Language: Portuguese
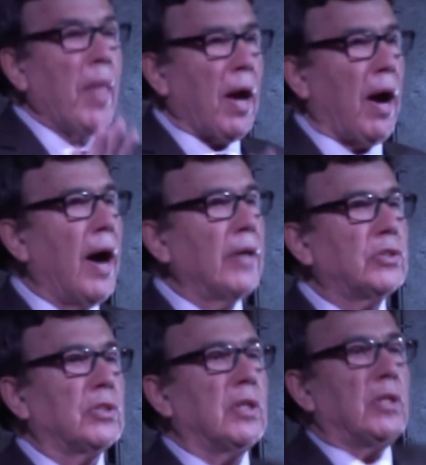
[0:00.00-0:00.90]

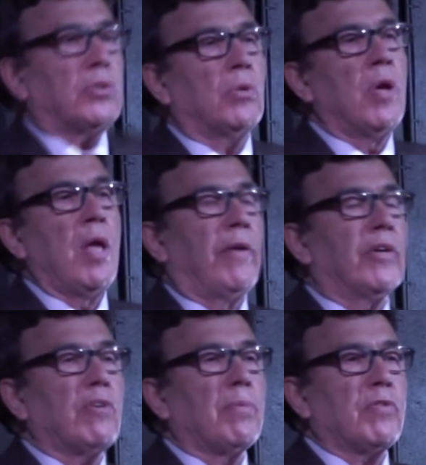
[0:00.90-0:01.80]
Antes disso, nós
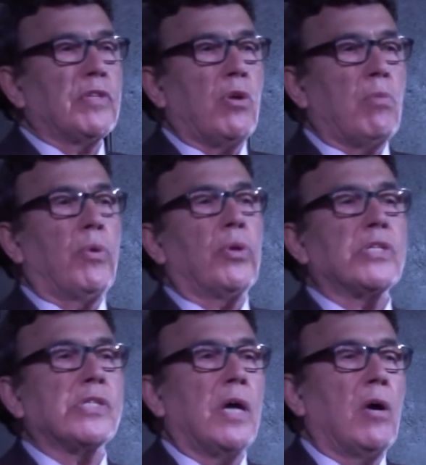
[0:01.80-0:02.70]
vamos fazer uma
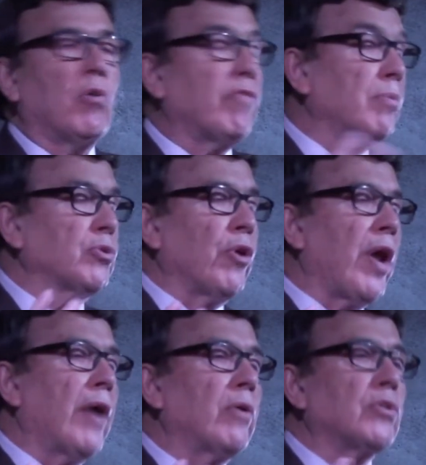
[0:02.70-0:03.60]
oração e vamos
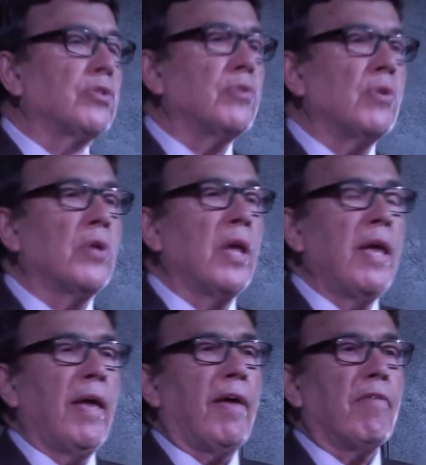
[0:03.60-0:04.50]
orar ao Senhor
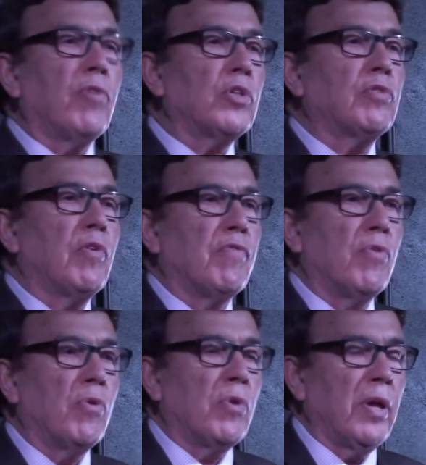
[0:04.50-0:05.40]
em vosso
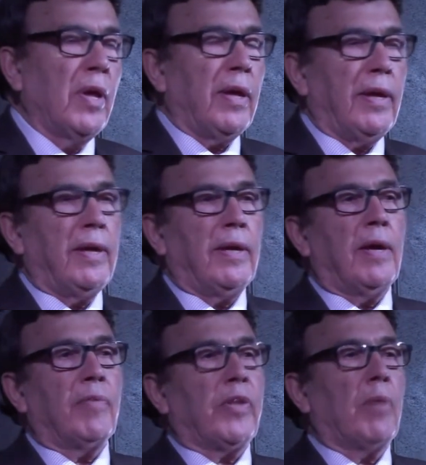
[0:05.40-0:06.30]
favor e
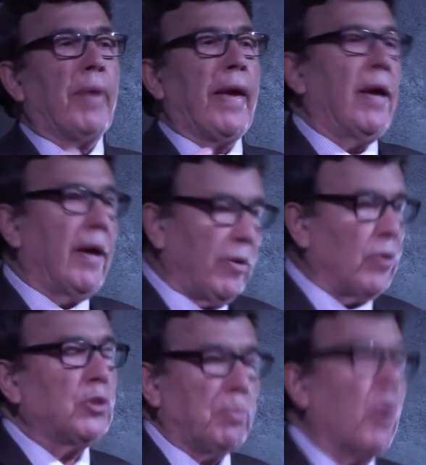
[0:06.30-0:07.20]
também a
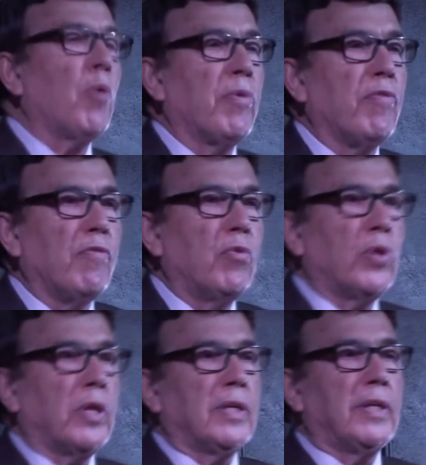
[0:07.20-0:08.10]
nosso próprio
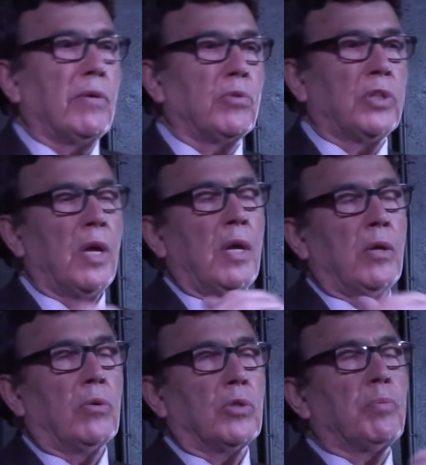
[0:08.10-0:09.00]
favor, que Deus
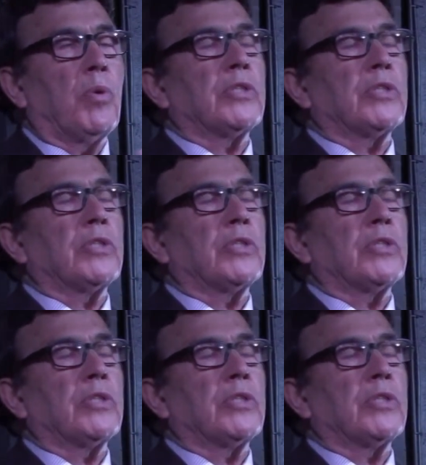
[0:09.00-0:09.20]
nos possa